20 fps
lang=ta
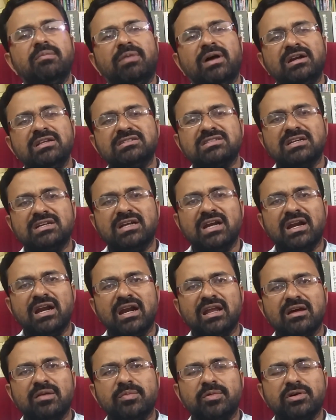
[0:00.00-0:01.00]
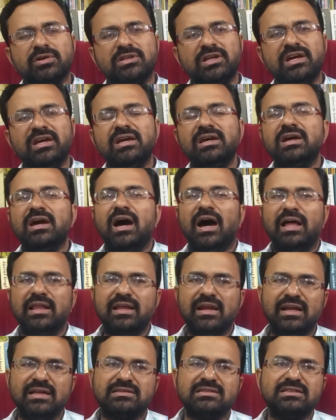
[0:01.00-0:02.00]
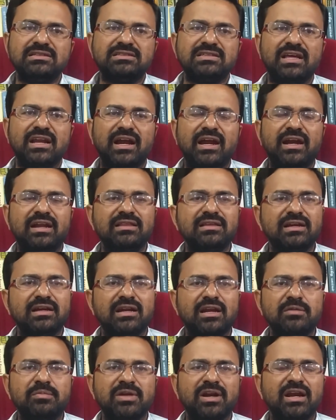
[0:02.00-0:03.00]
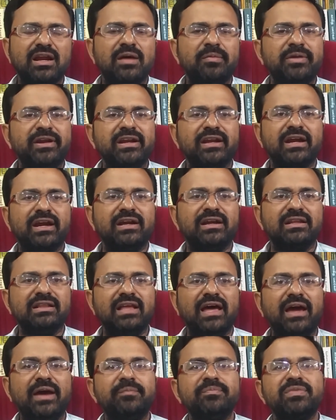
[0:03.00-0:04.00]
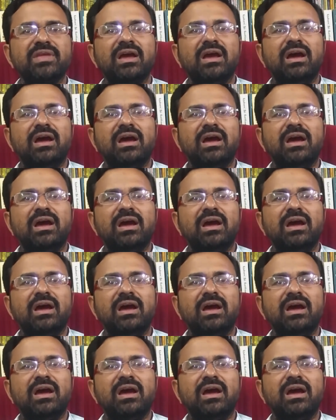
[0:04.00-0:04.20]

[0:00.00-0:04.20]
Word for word: படி நடக்க போகுது அதனால சின்சியரா எழுதுங்க நண்பர்களே அப்படின்னு கேட்டிருந்தேன்